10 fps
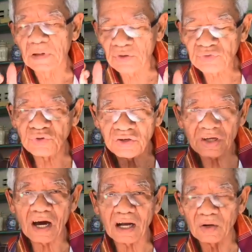มนุษย
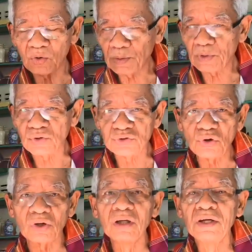ชาติรวมหลง
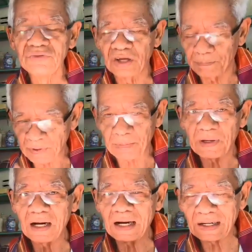จ้องเจ็ดแป
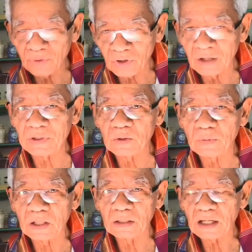ดพันล้านคนในปัจ
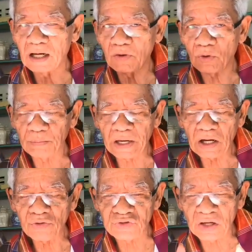จุบัน ถ้าหากว่าคน
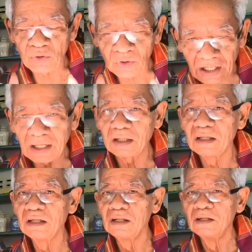ไม่เข้าใจตรงนี้
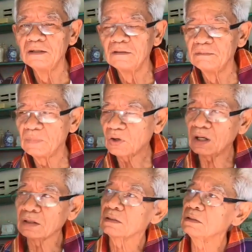มัน
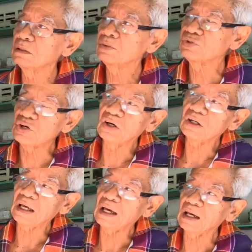ก็เจอ
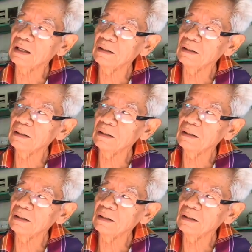แต่